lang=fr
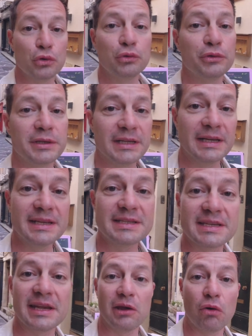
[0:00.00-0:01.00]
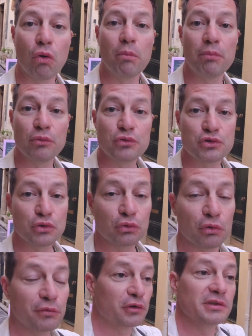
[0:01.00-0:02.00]
je l'utilise et au plus je
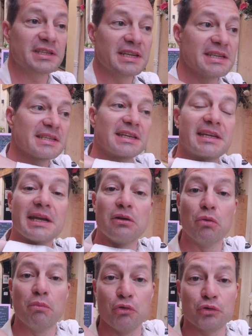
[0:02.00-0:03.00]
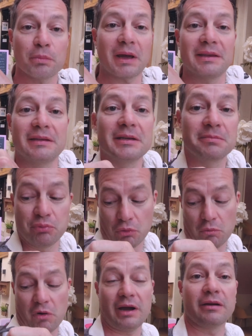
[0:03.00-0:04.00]
trouve que c'est ce qui est le plus pratique
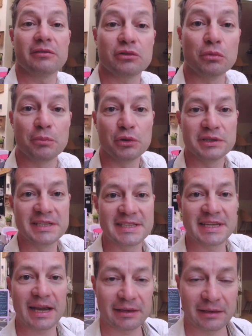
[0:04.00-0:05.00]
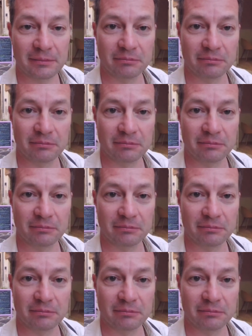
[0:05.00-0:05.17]
pour moi, ce petit sac.